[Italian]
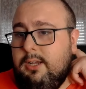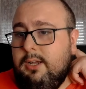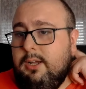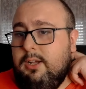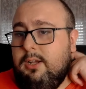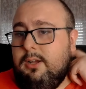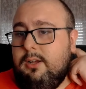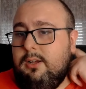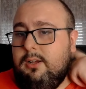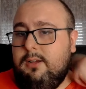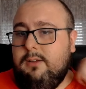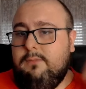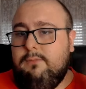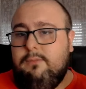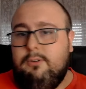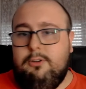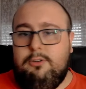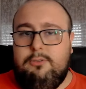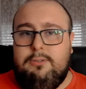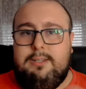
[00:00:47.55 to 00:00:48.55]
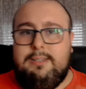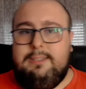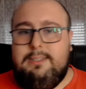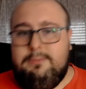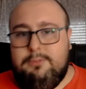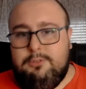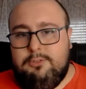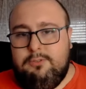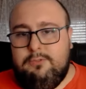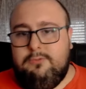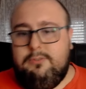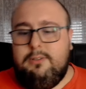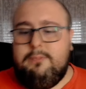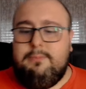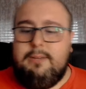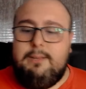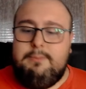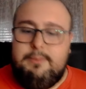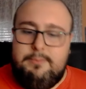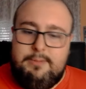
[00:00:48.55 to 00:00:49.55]
eh, voglio un attimo
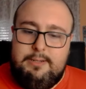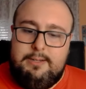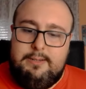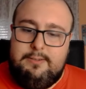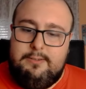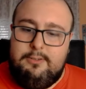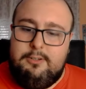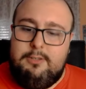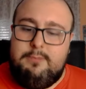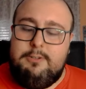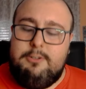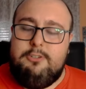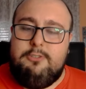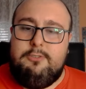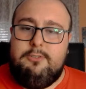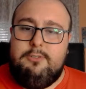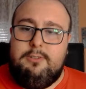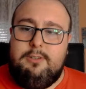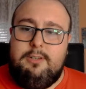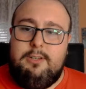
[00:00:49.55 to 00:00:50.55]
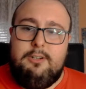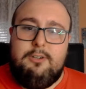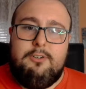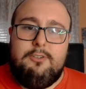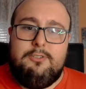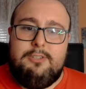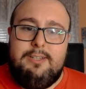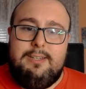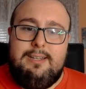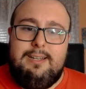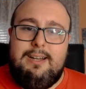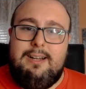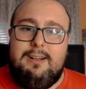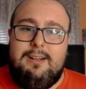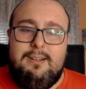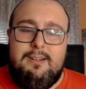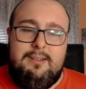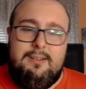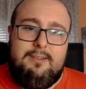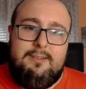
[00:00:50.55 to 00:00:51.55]
soffermarmi perché secondo me ci sono delle cose
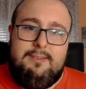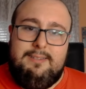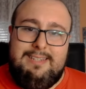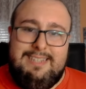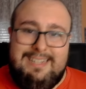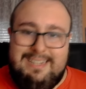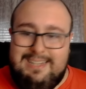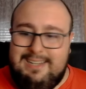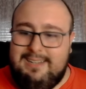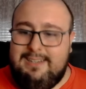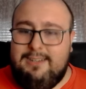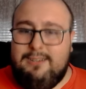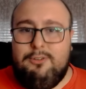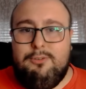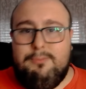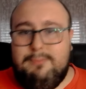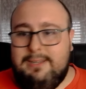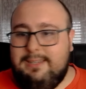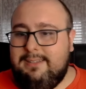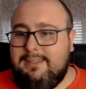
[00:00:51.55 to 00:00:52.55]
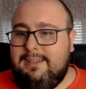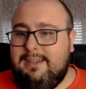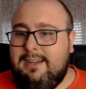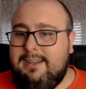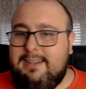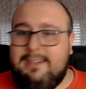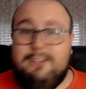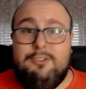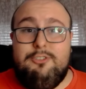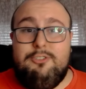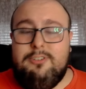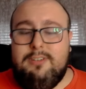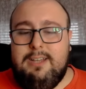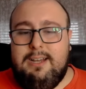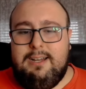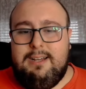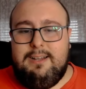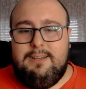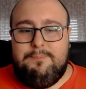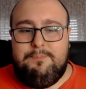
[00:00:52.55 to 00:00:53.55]
da eh, dire, da commentare, da,
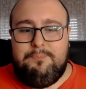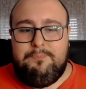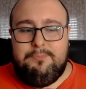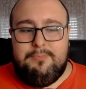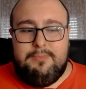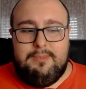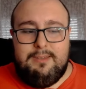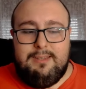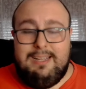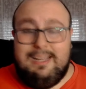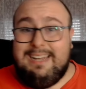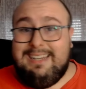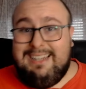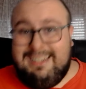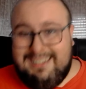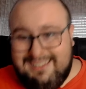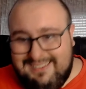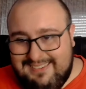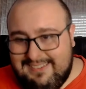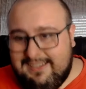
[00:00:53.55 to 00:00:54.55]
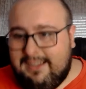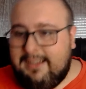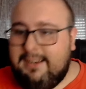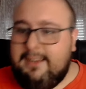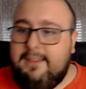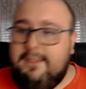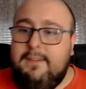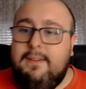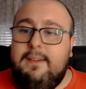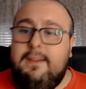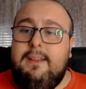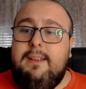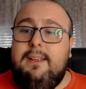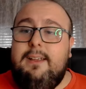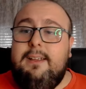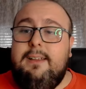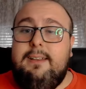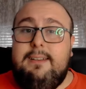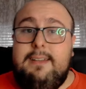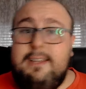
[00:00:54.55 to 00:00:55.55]
da um, analizzare.
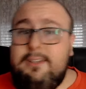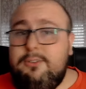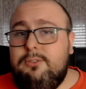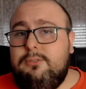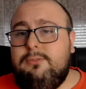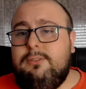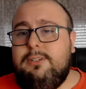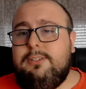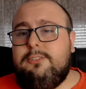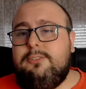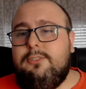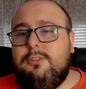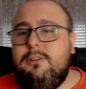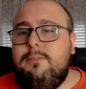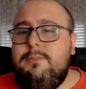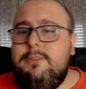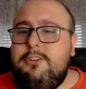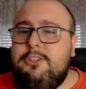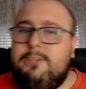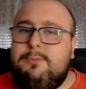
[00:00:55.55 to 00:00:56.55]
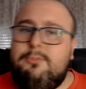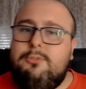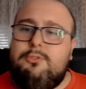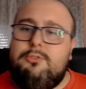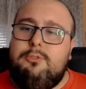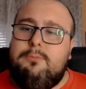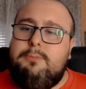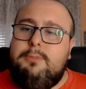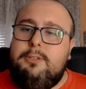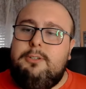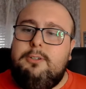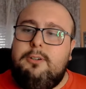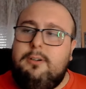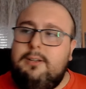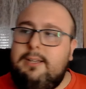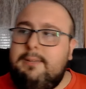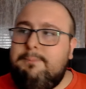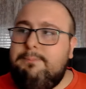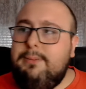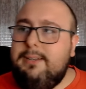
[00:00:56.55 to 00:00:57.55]
Detto questo, cominciamo subito
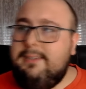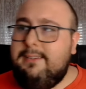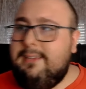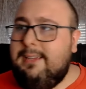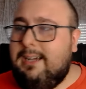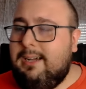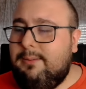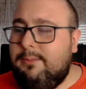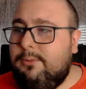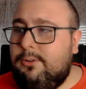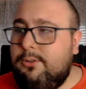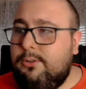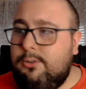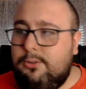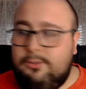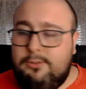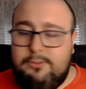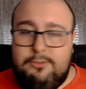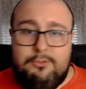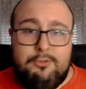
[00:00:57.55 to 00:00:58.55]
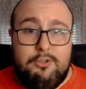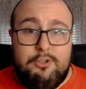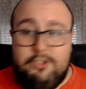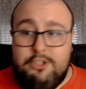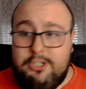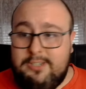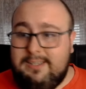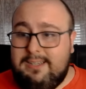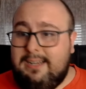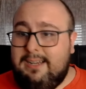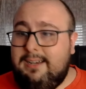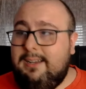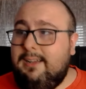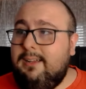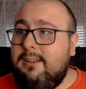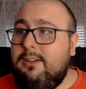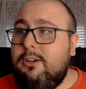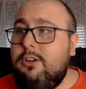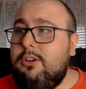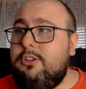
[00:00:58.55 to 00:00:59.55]
e partiamo con
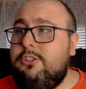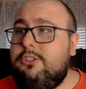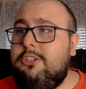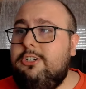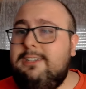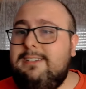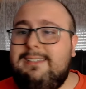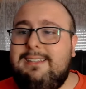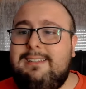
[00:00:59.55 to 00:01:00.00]
Sorgesana. Oggi c'è stata